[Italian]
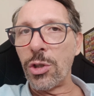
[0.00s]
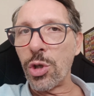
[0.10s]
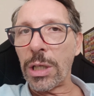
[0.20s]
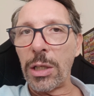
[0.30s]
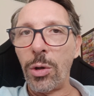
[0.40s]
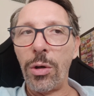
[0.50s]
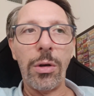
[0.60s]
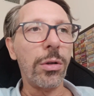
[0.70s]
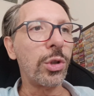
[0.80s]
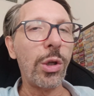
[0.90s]
che
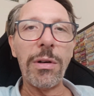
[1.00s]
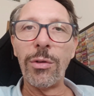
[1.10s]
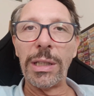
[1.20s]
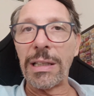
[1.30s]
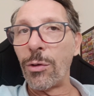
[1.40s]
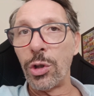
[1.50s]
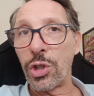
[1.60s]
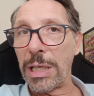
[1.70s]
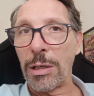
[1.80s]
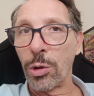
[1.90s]
giocano dove volete voi,
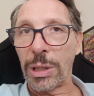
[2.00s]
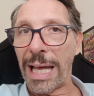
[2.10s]
ce n'hanno